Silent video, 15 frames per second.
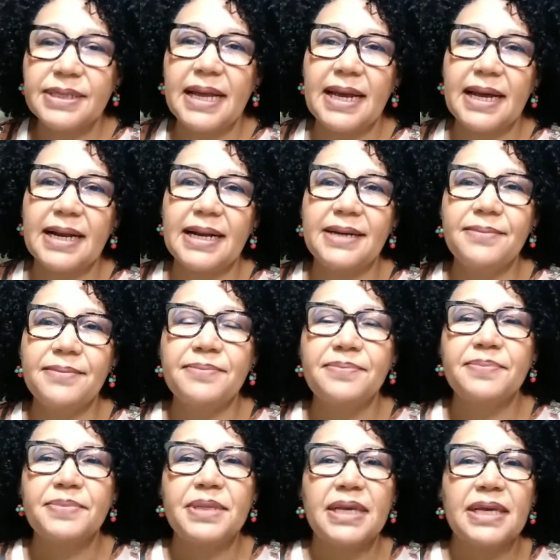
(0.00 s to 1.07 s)
dela
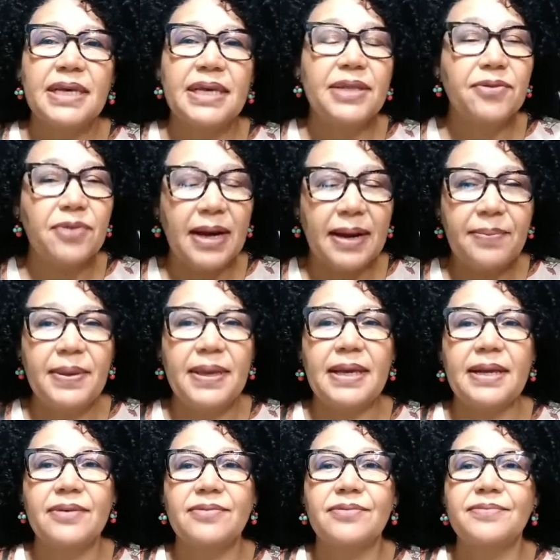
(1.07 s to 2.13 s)
e do
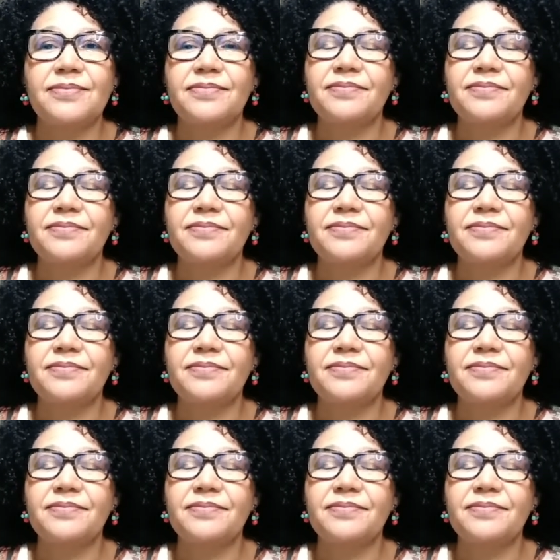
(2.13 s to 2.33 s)
cabelo.